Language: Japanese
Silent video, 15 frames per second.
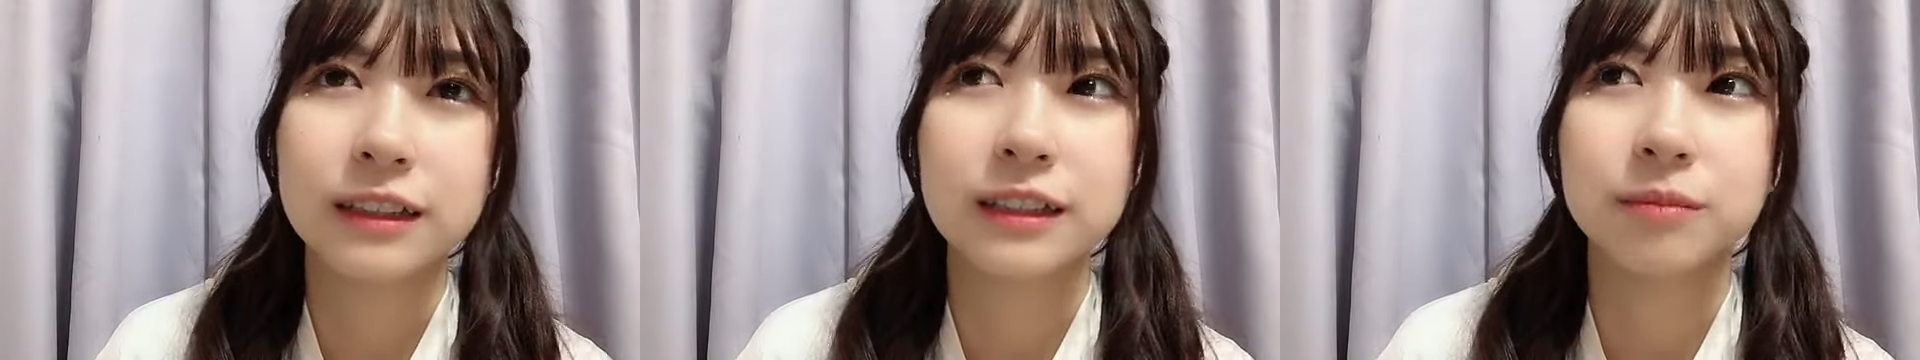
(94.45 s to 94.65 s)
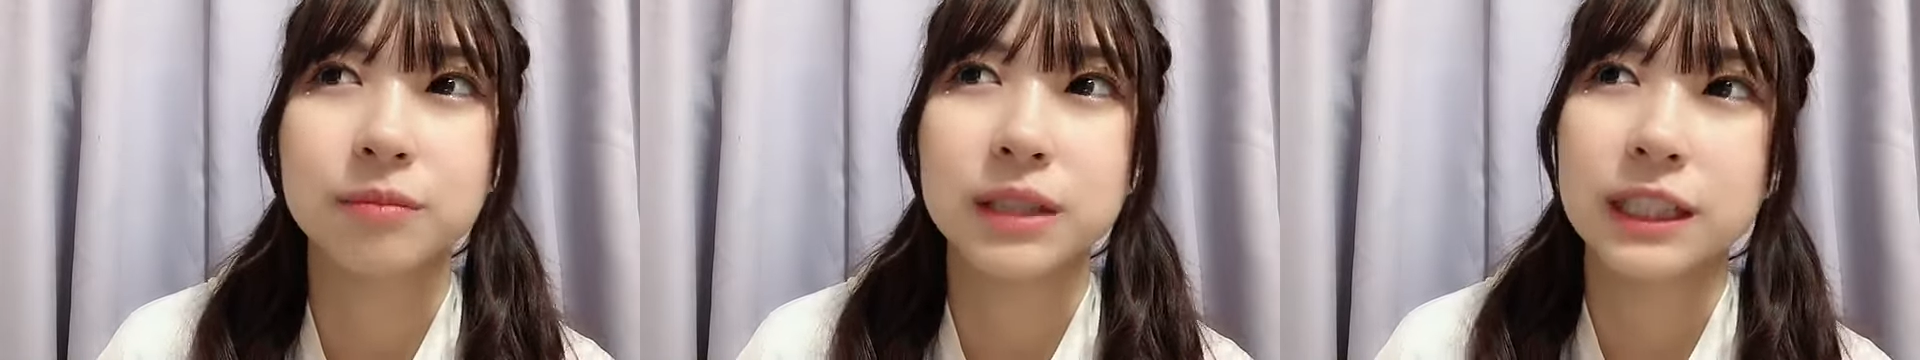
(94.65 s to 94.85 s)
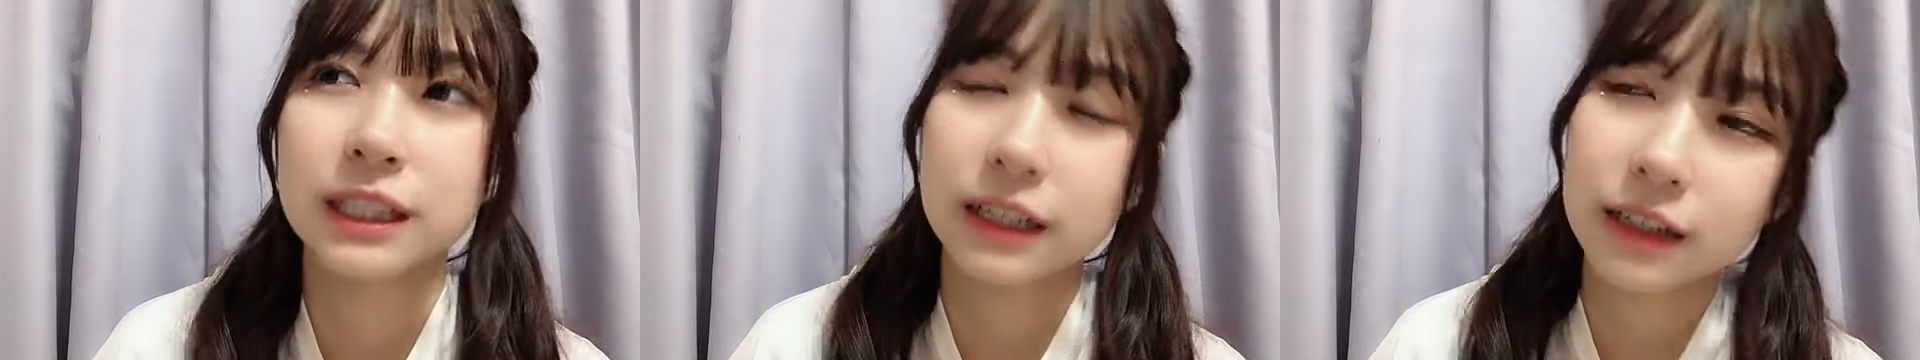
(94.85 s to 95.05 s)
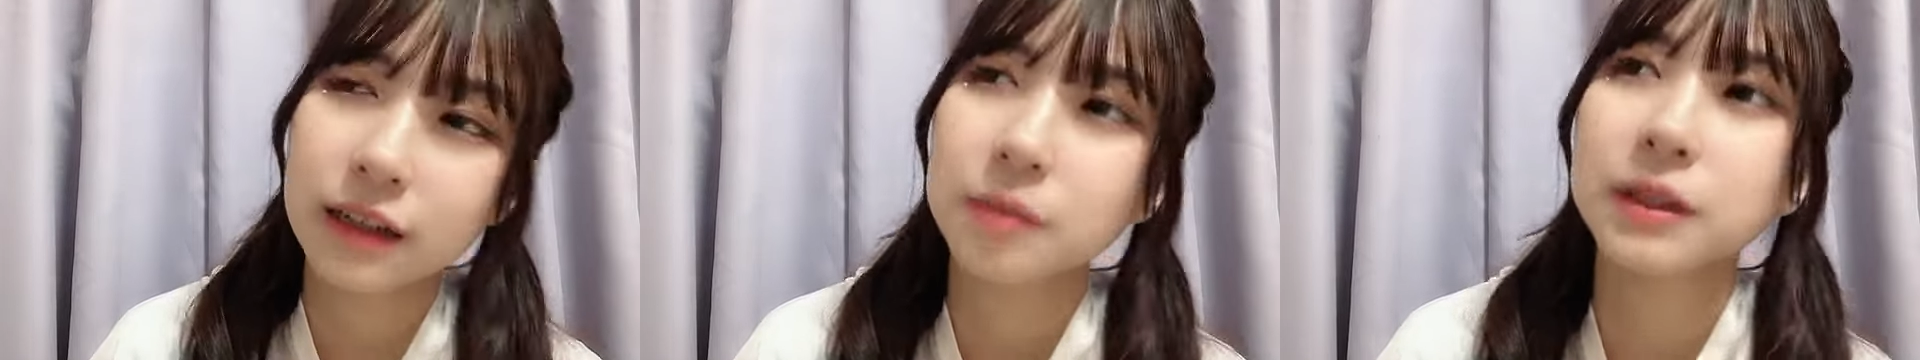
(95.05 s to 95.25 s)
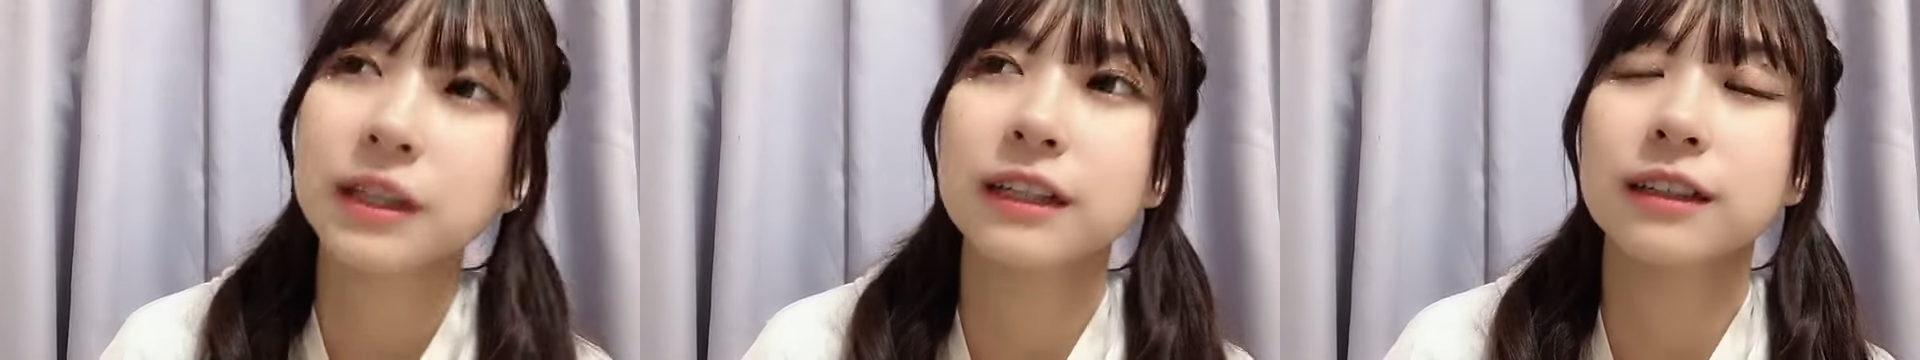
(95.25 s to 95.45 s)
しんみりだ
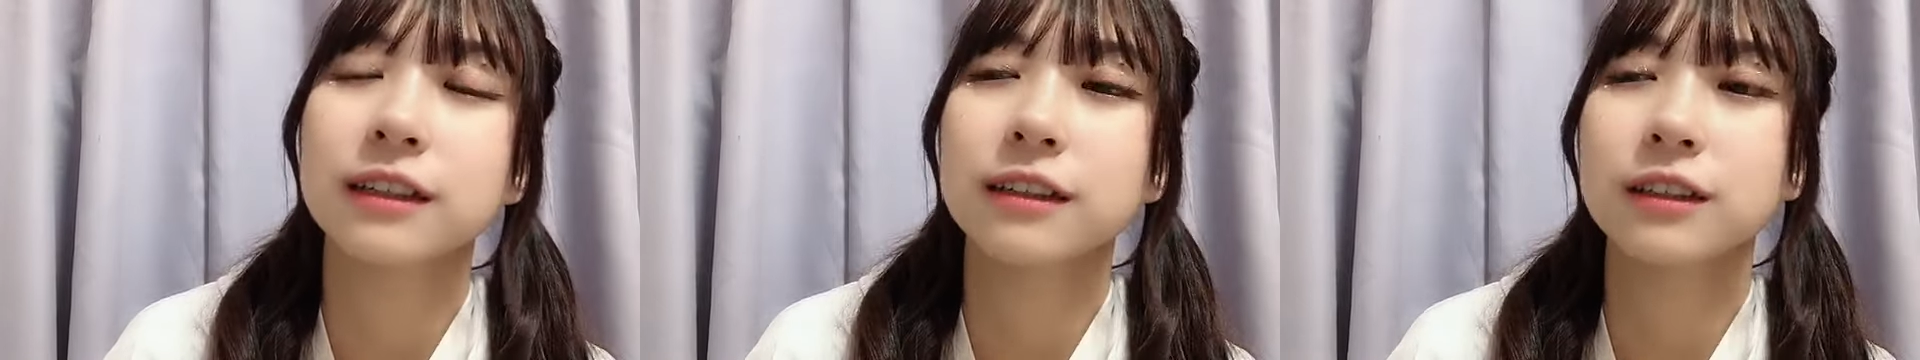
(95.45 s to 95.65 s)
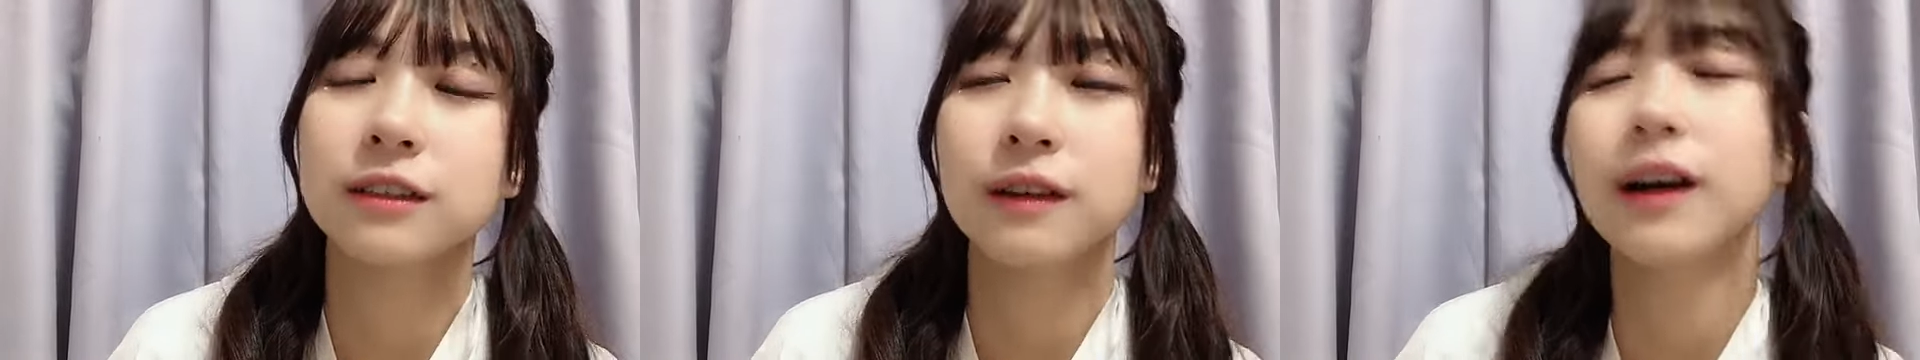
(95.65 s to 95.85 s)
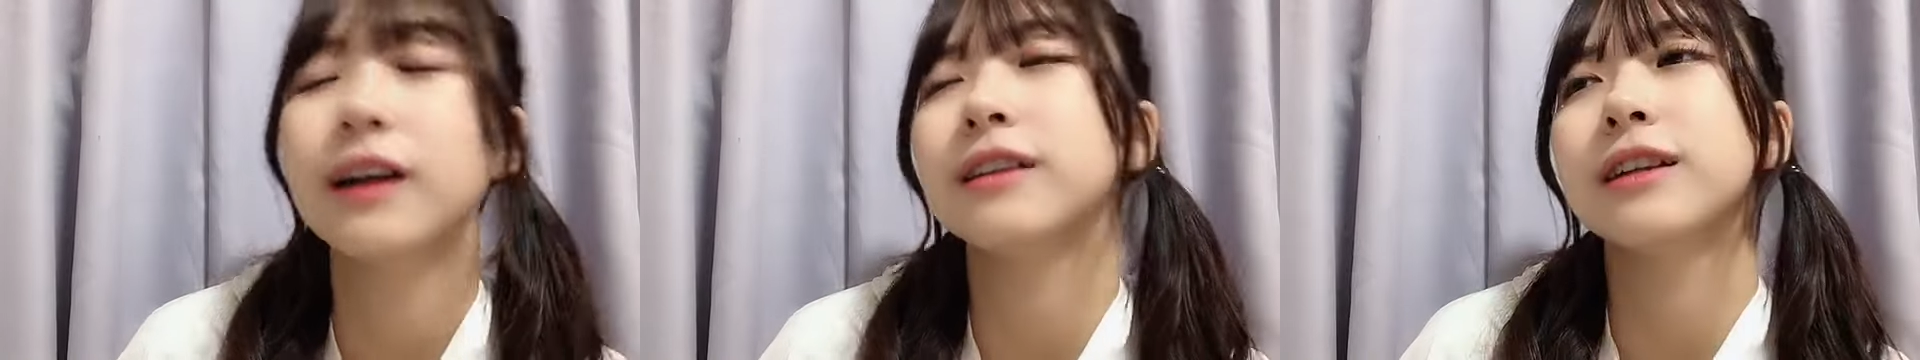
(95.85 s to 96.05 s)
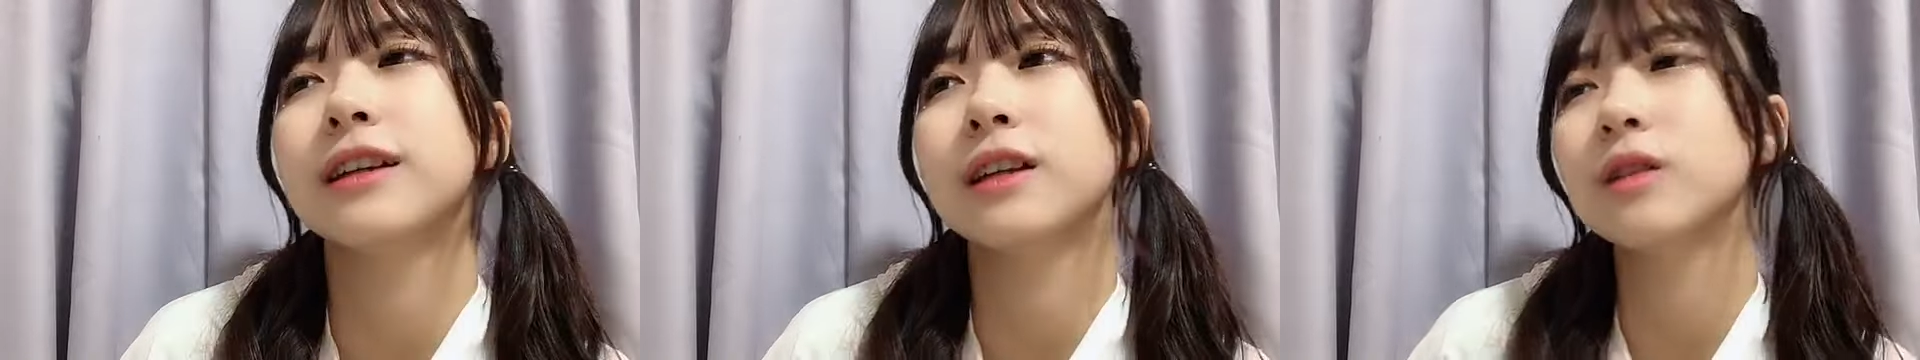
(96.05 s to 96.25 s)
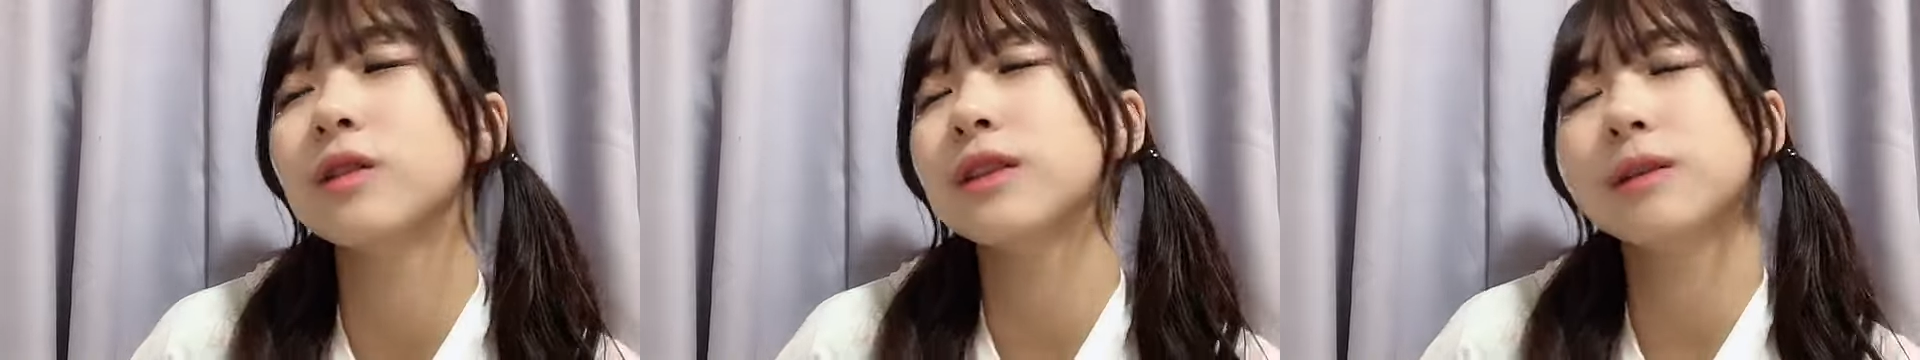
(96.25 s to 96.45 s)
なみたいな感じはあった
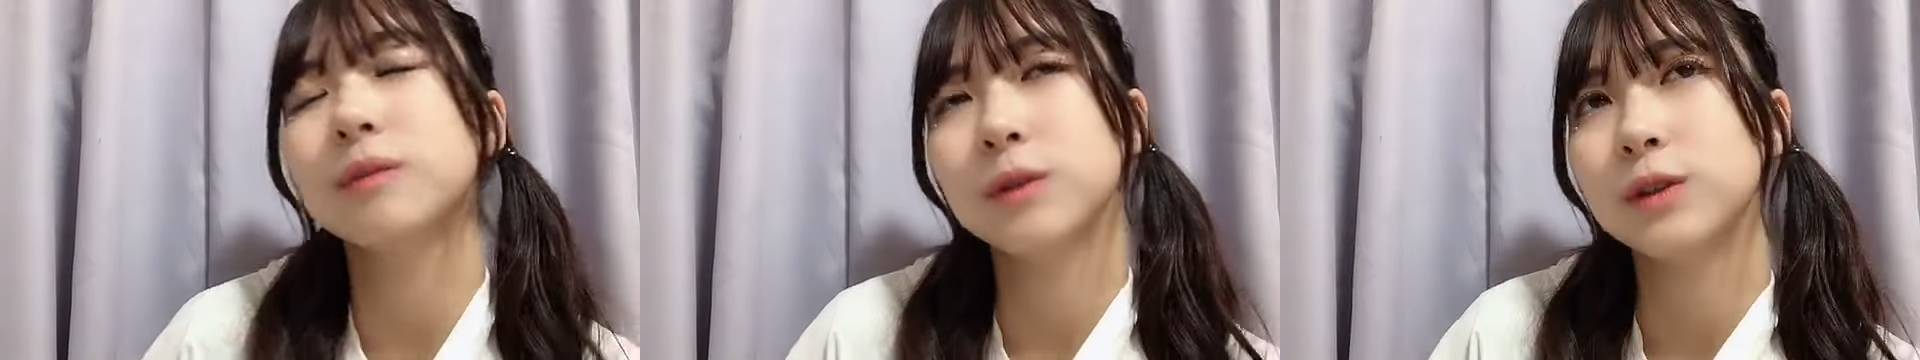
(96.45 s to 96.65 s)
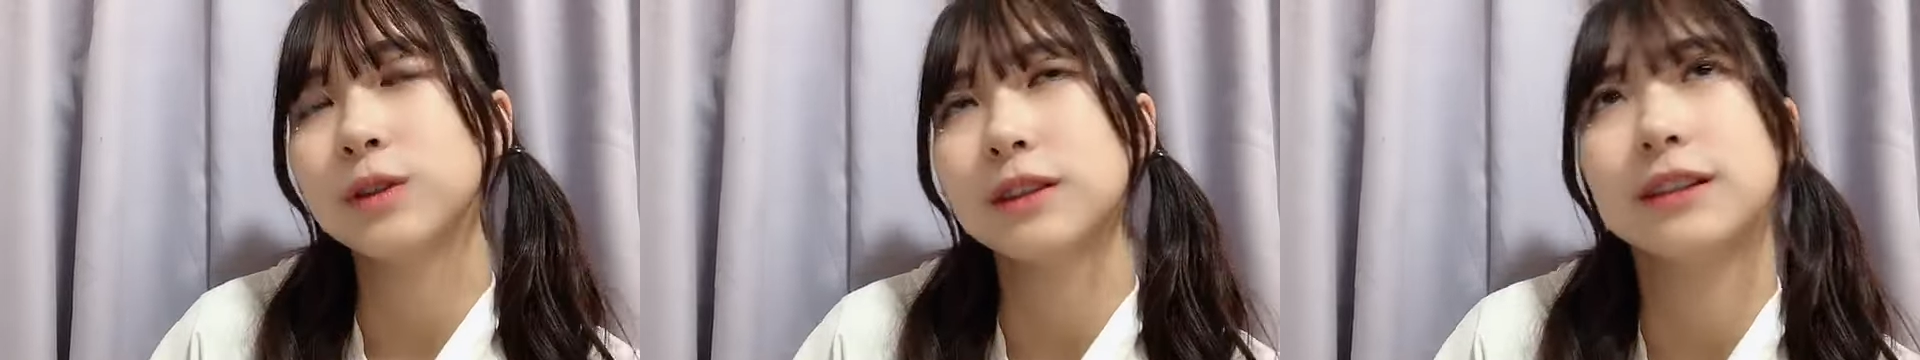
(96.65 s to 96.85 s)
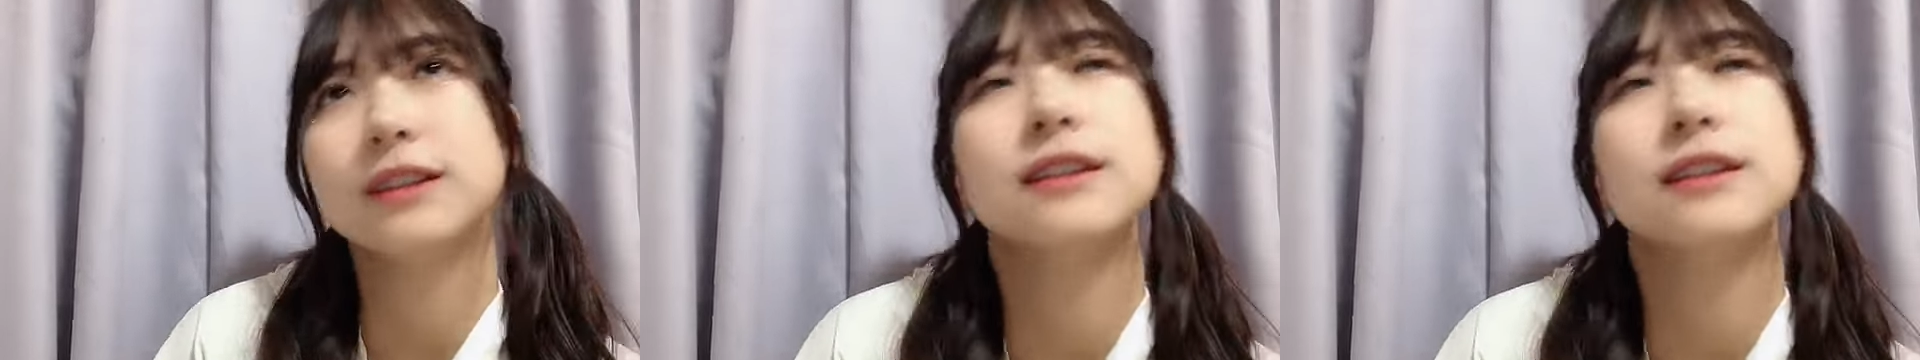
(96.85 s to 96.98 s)
けど、でも